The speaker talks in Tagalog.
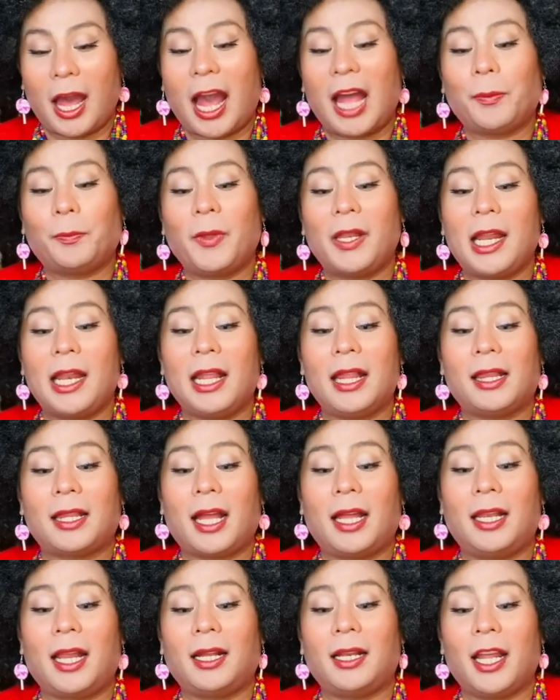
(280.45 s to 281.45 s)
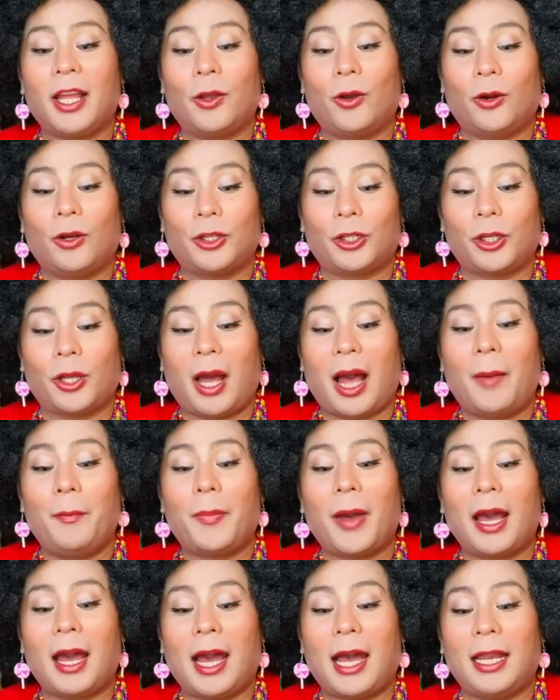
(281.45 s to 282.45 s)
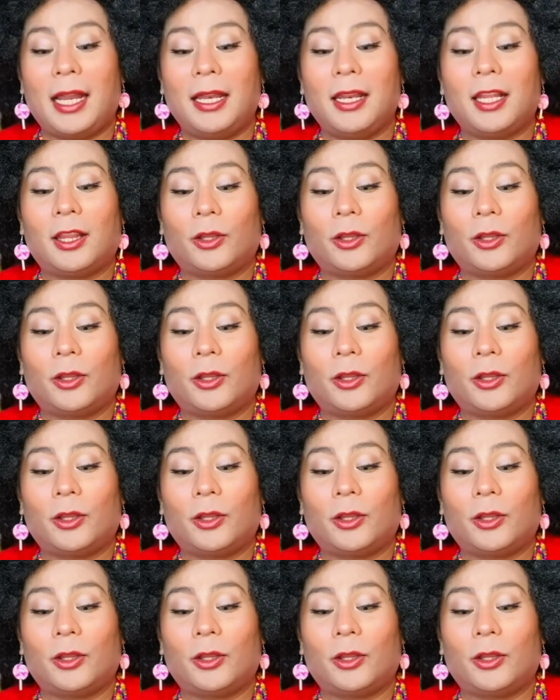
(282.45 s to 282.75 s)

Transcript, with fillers: at pinalitan ng negosyo ang pangalan